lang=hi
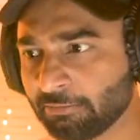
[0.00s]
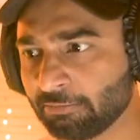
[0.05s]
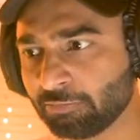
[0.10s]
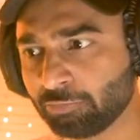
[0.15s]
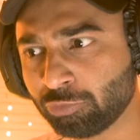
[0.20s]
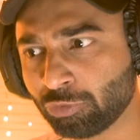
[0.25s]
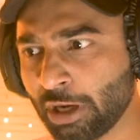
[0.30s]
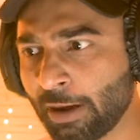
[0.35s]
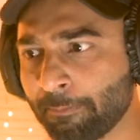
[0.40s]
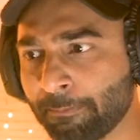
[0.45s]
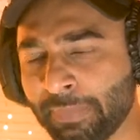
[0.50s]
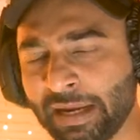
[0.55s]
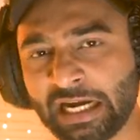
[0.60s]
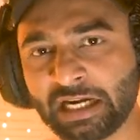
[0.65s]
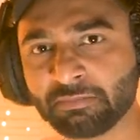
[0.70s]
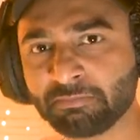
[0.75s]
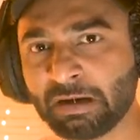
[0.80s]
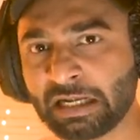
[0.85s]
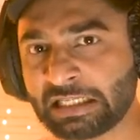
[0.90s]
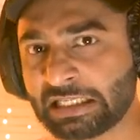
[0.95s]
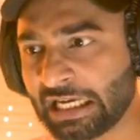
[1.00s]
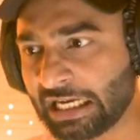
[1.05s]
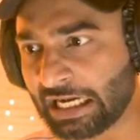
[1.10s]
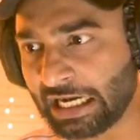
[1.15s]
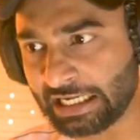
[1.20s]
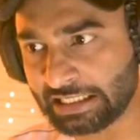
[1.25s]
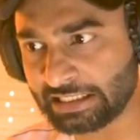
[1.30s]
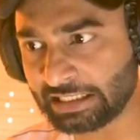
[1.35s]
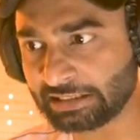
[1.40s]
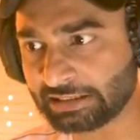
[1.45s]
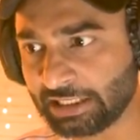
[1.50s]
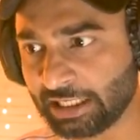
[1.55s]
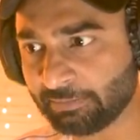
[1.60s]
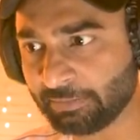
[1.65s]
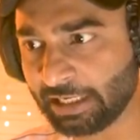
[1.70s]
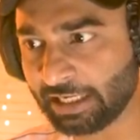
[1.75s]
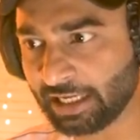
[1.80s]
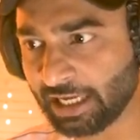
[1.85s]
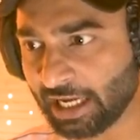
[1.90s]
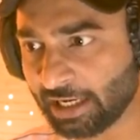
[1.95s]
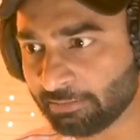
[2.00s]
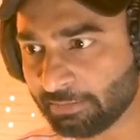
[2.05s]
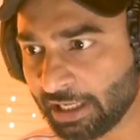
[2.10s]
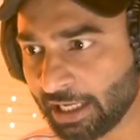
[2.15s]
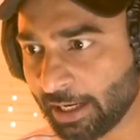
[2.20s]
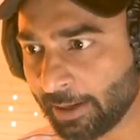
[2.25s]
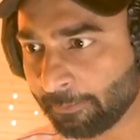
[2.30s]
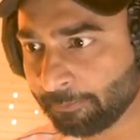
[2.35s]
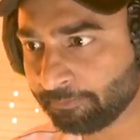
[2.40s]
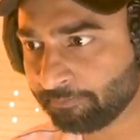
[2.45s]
के पूरा पेट भर के खा सकते हैं मेरे ख्याल में